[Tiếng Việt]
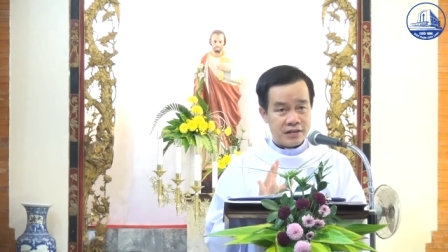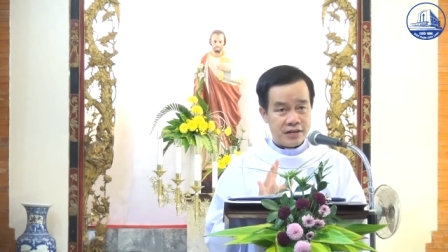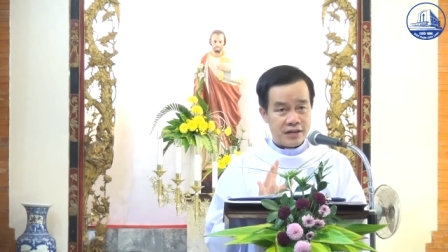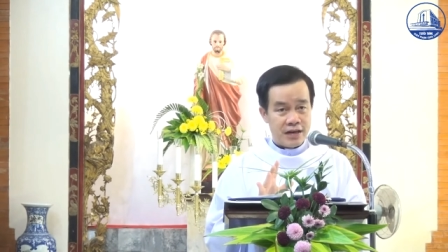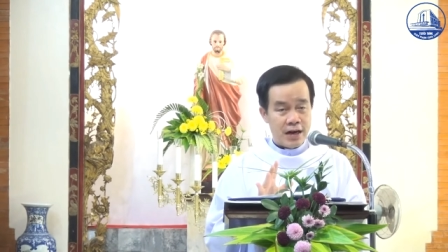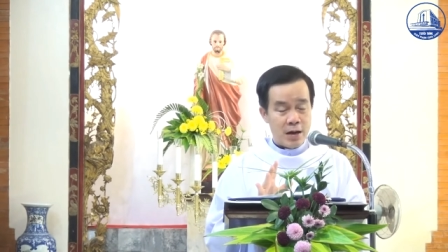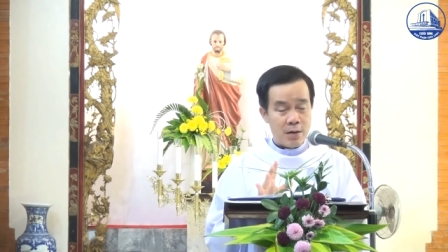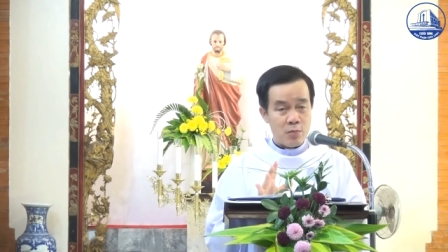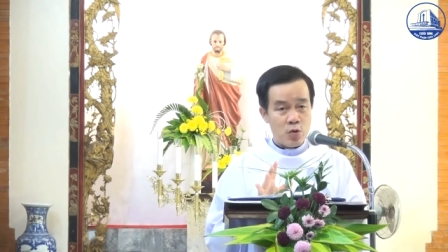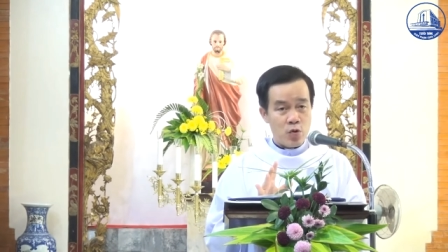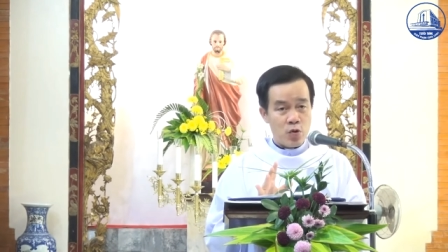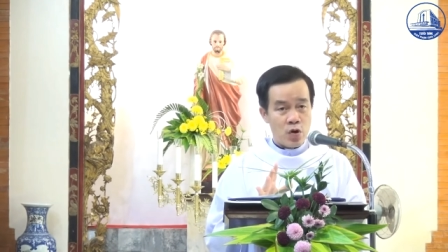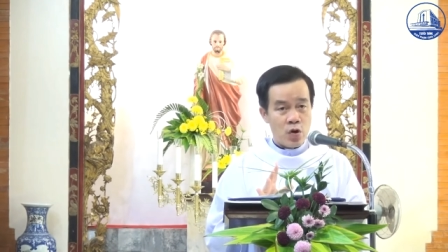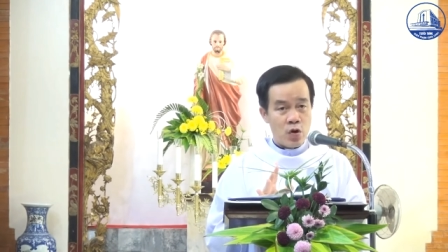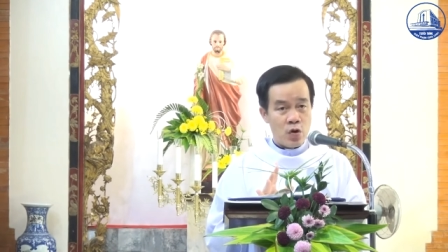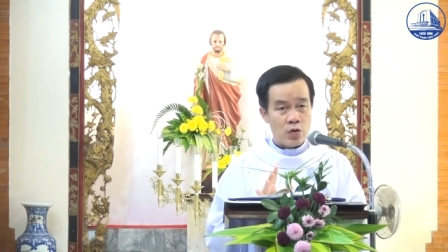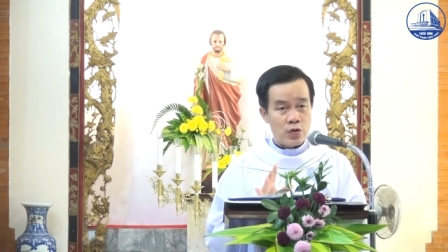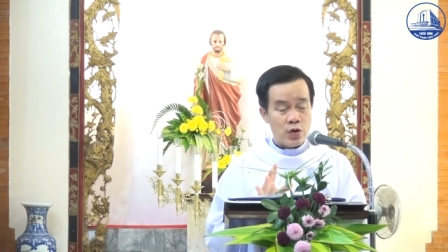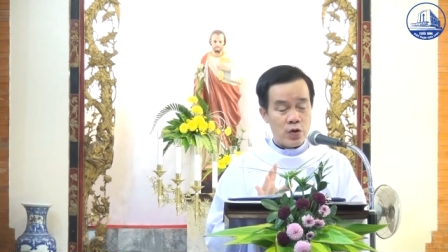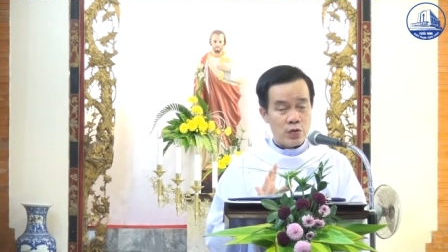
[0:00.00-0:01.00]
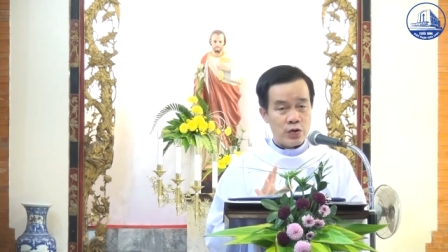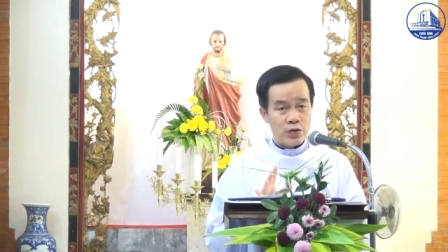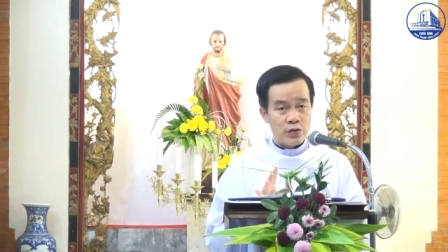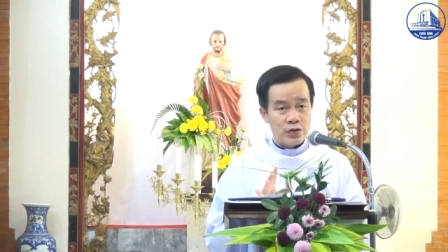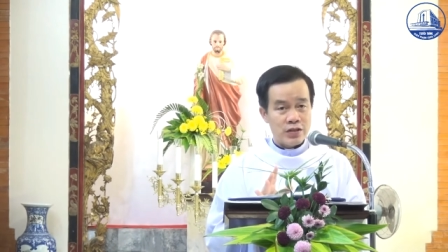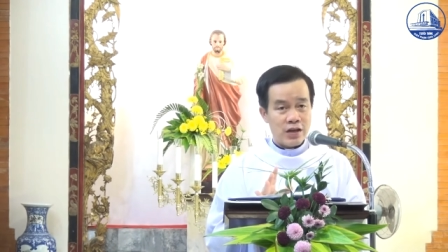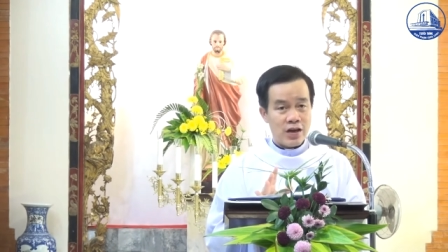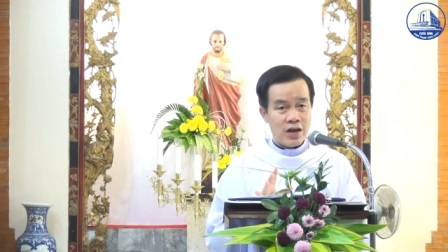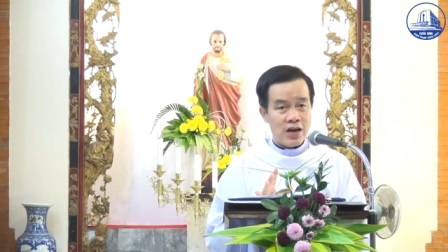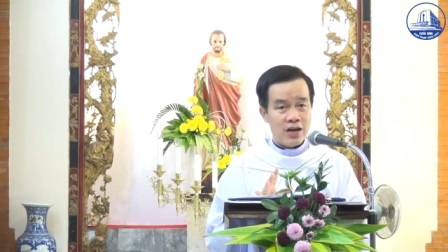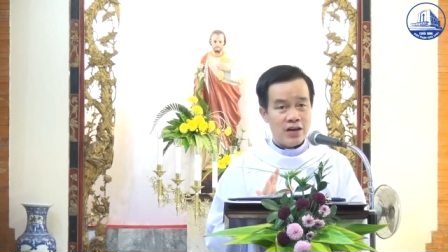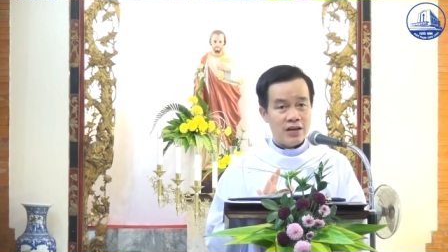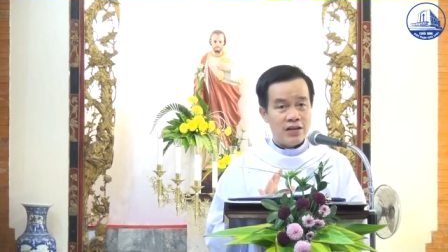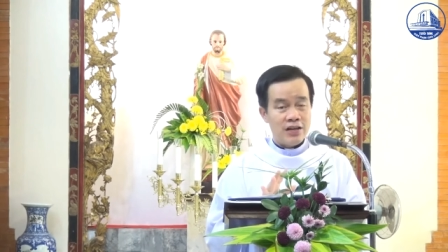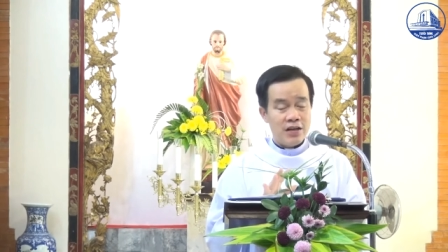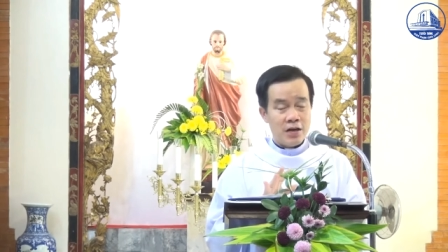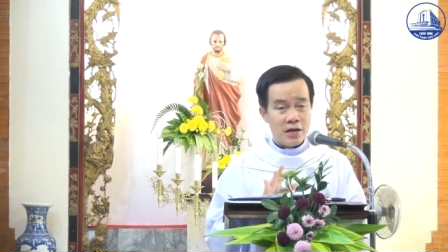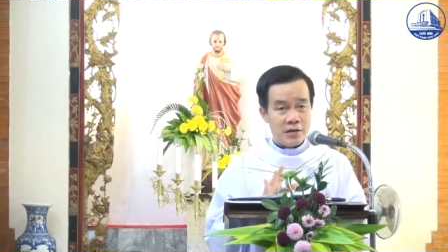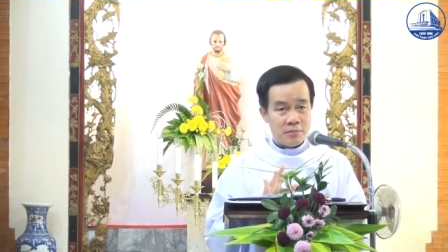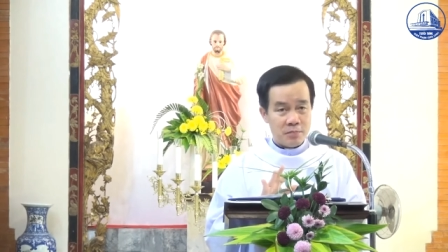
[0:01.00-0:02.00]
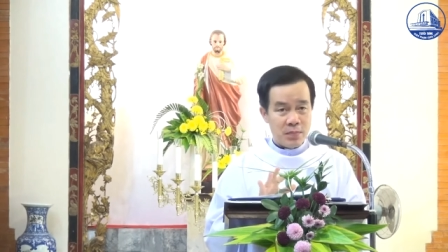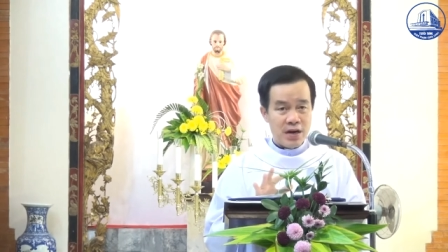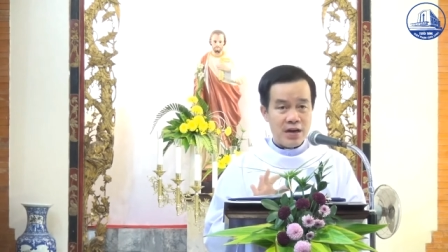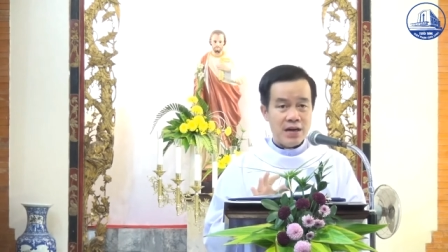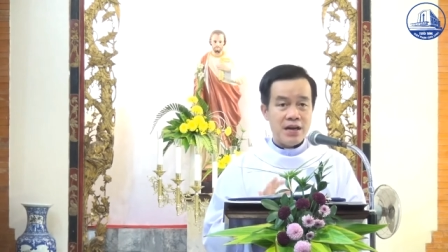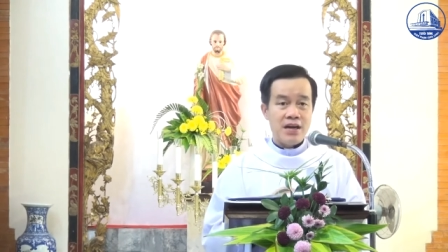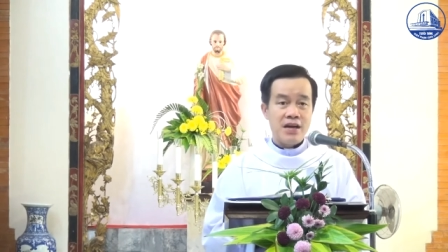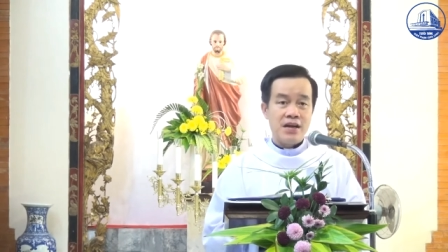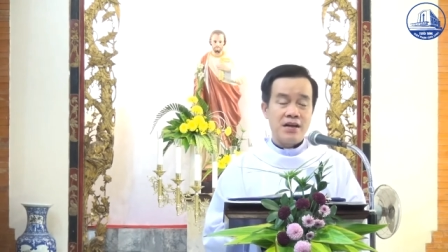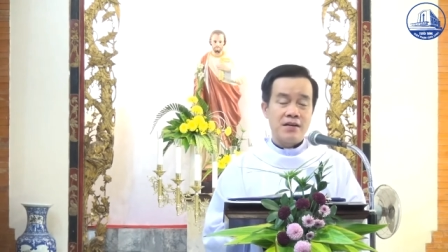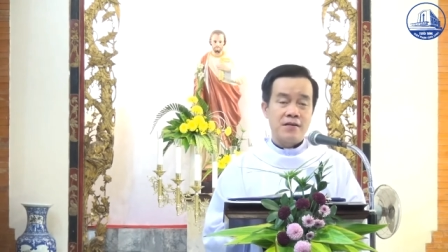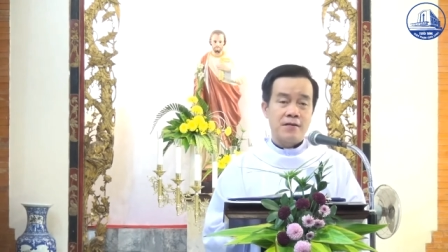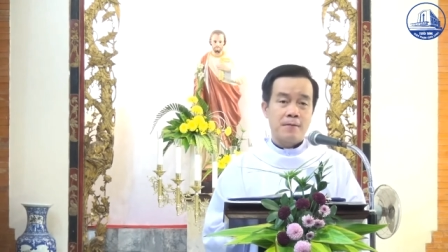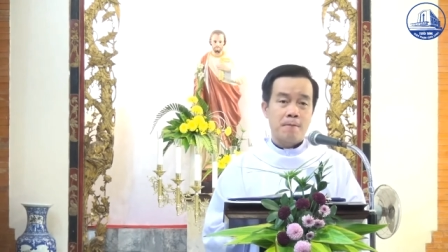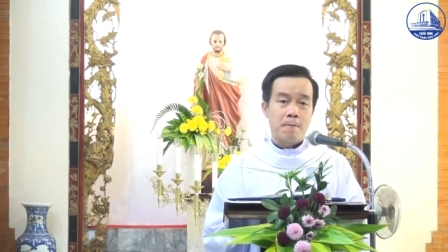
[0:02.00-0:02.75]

Nabucodonosor bình địa